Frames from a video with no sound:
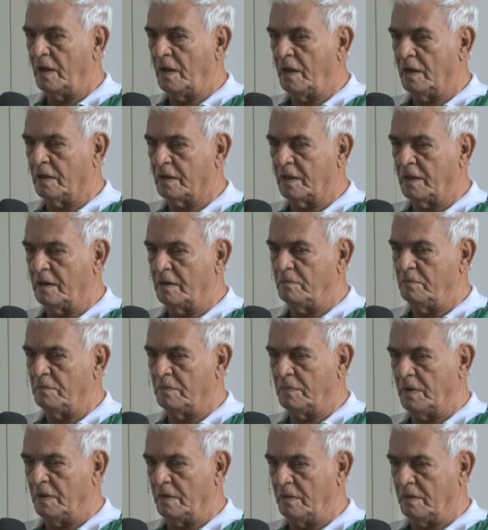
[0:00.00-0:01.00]

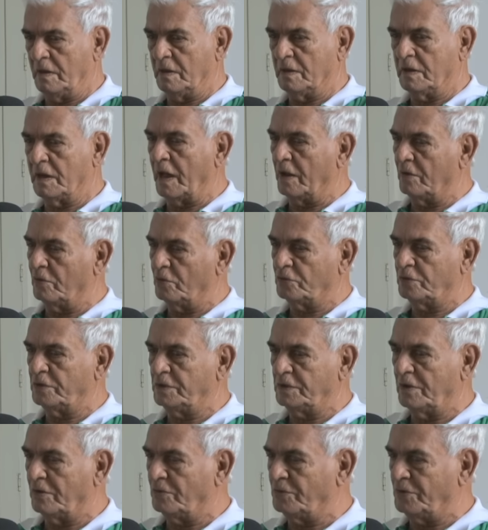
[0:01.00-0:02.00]
aquele é, garoto
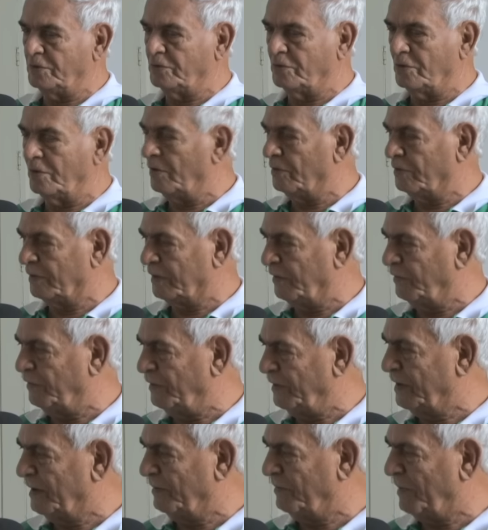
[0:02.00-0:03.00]
de auditório que
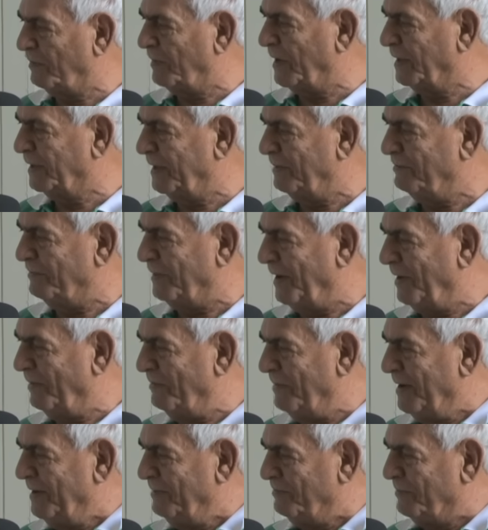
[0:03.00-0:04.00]
fica para bater
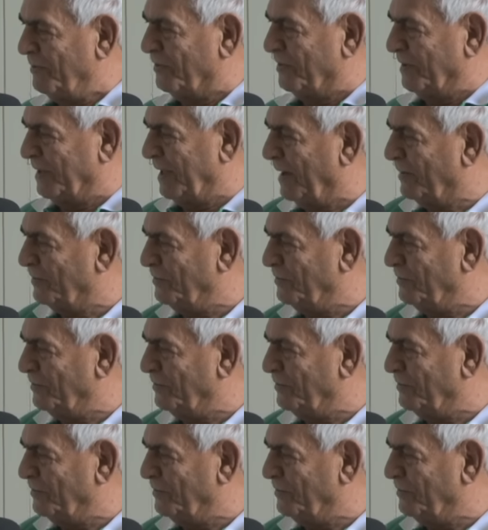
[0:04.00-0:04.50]
palma para o que está